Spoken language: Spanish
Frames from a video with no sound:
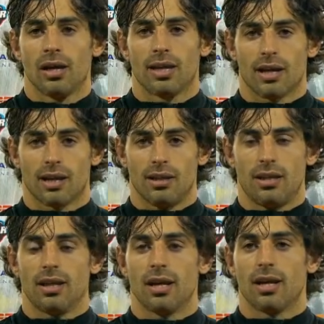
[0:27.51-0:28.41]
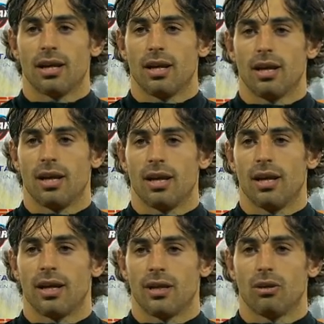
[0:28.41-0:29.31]
que Argentina,
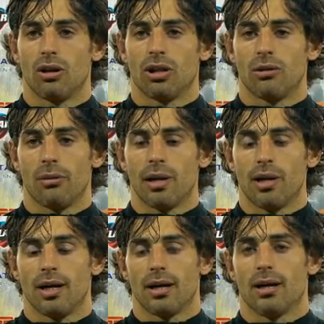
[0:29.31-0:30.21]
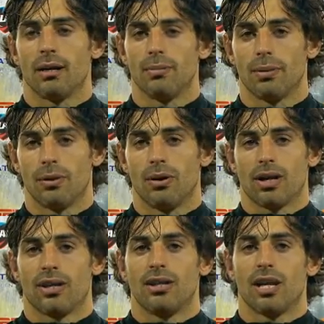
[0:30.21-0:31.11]
que, toda Latinoamérica, pero
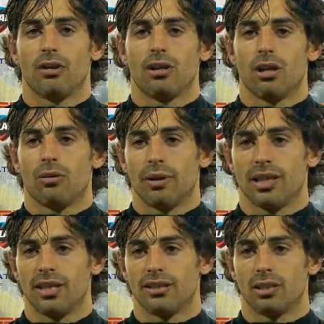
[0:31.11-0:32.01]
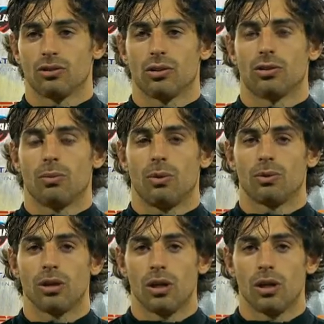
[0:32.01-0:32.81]
Argentina no tiene competencia y nosotros somos,